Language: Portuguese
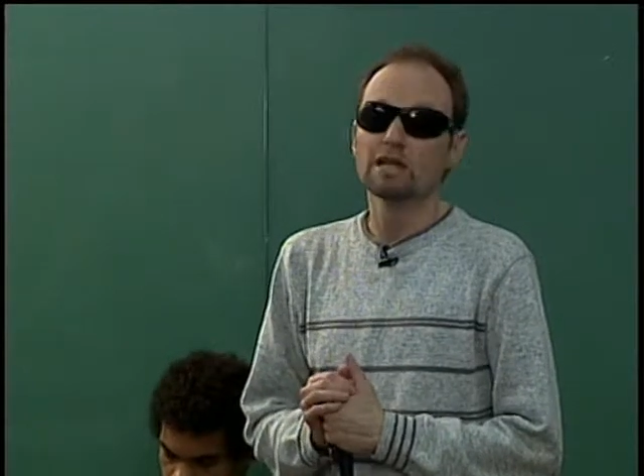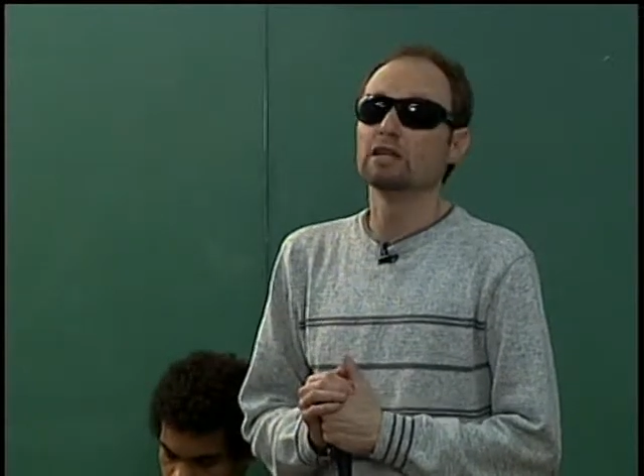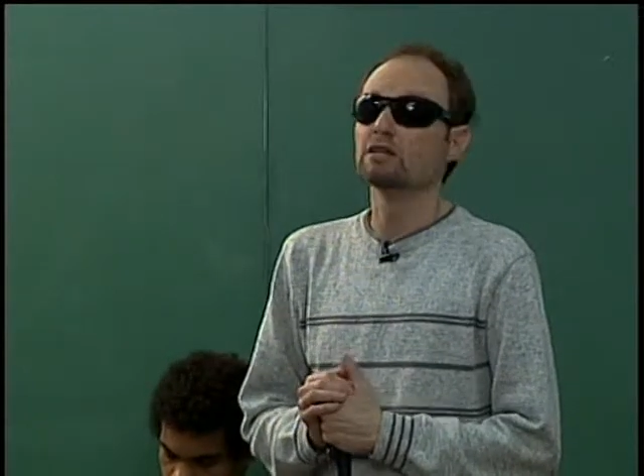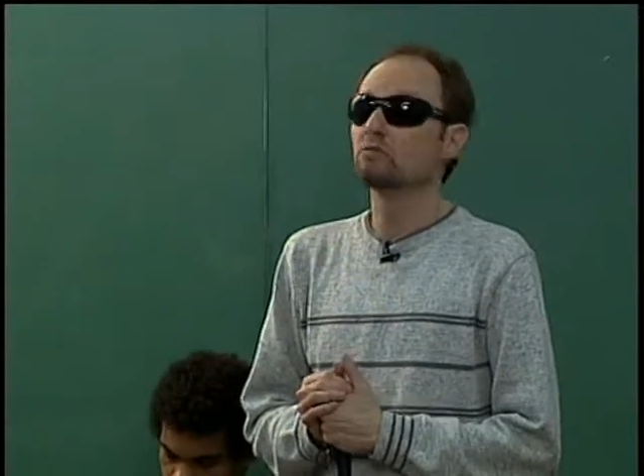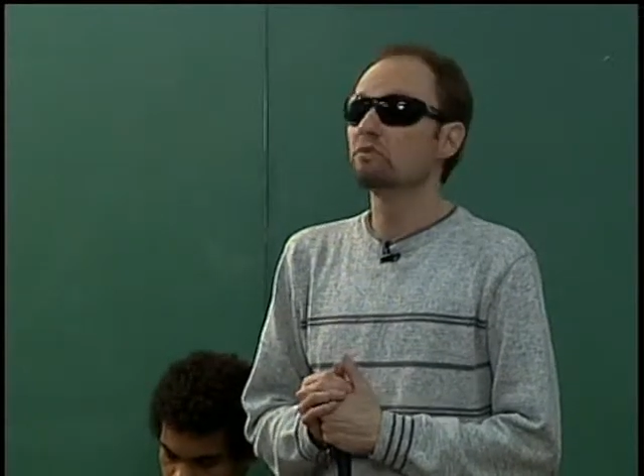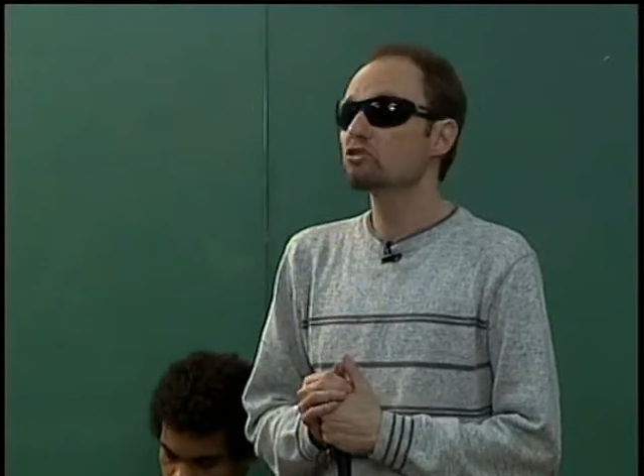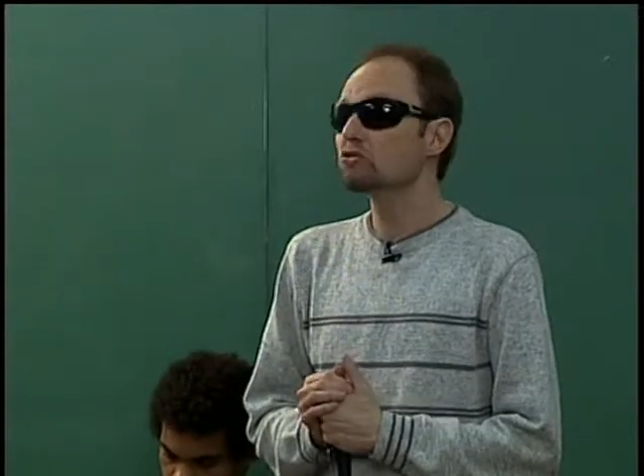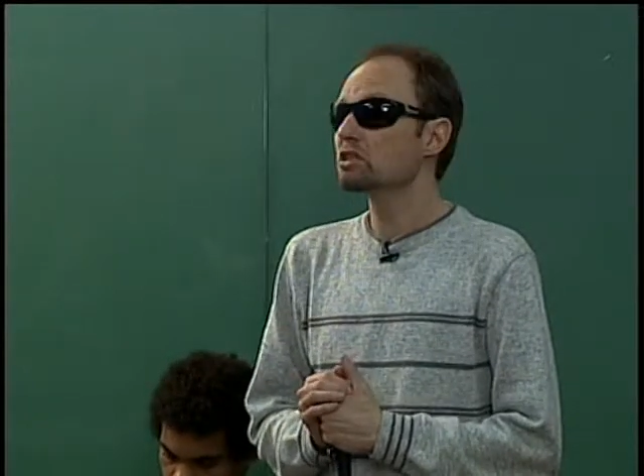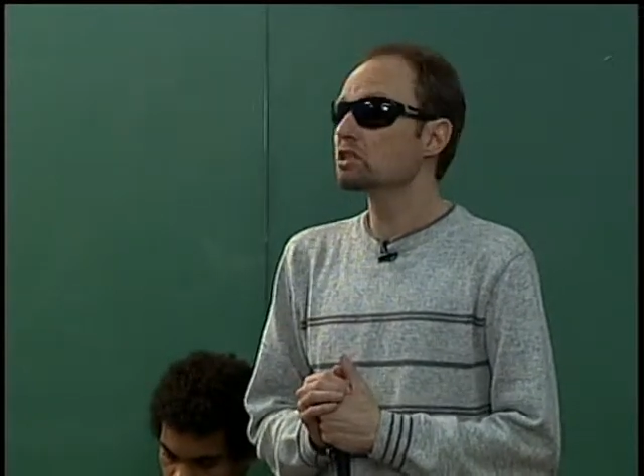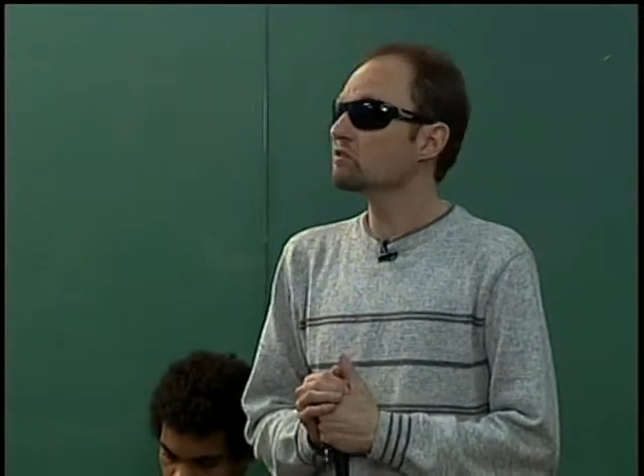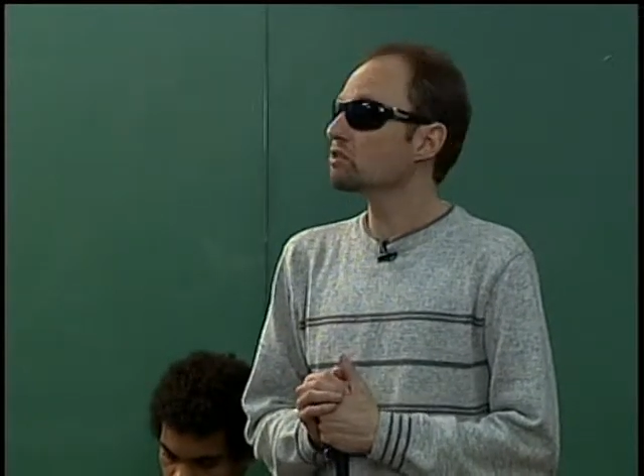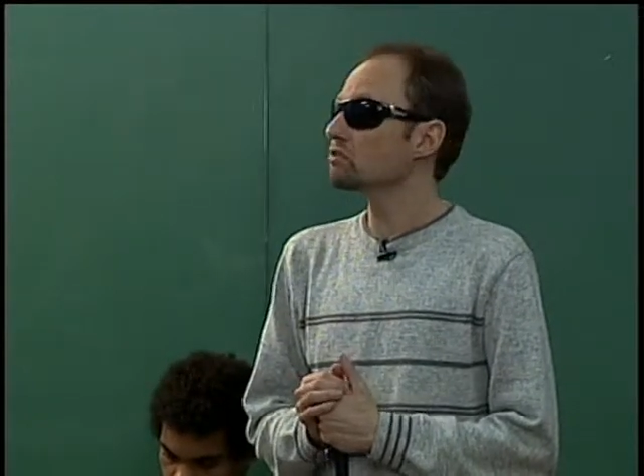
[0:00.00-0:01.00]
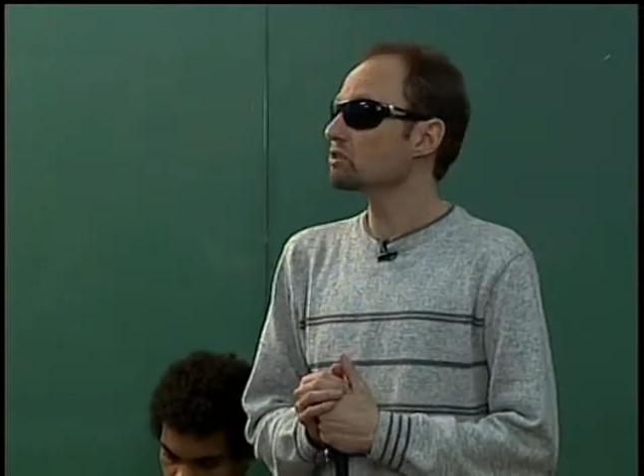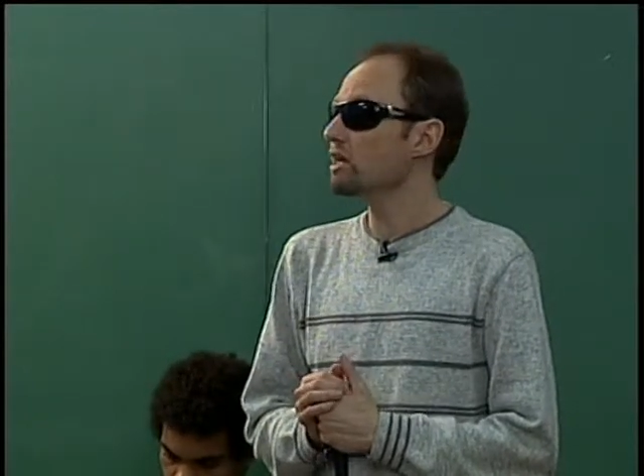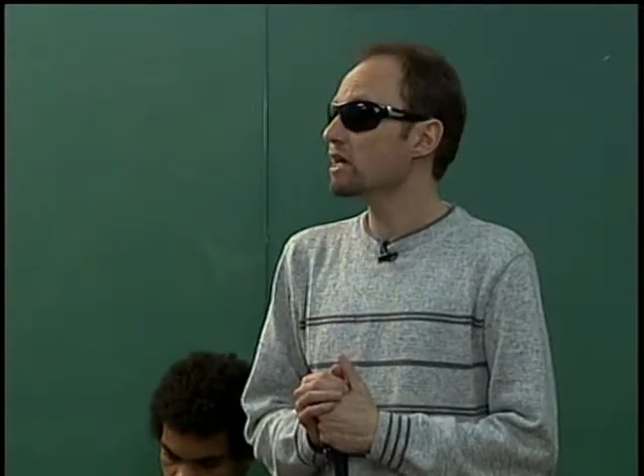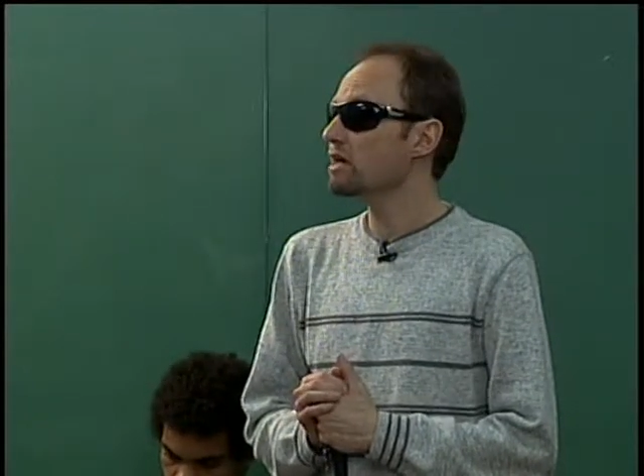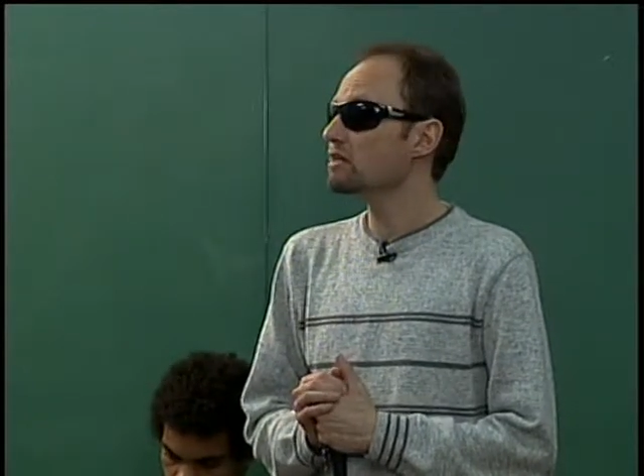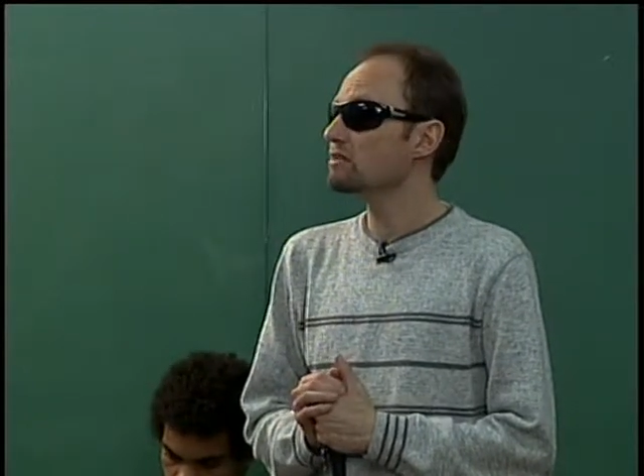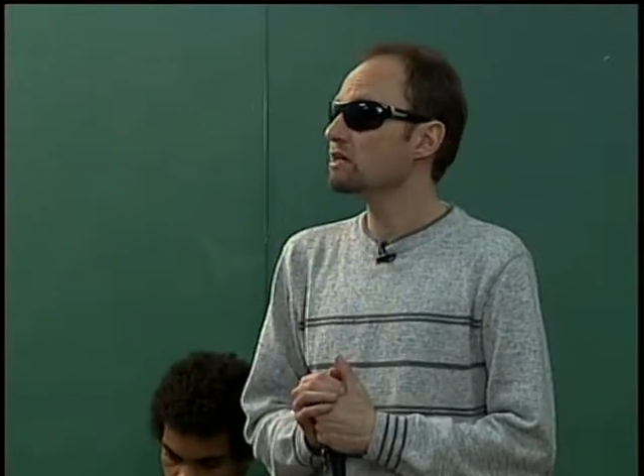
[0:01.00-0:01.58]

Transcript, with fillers: que são pessoas que ficam cegas,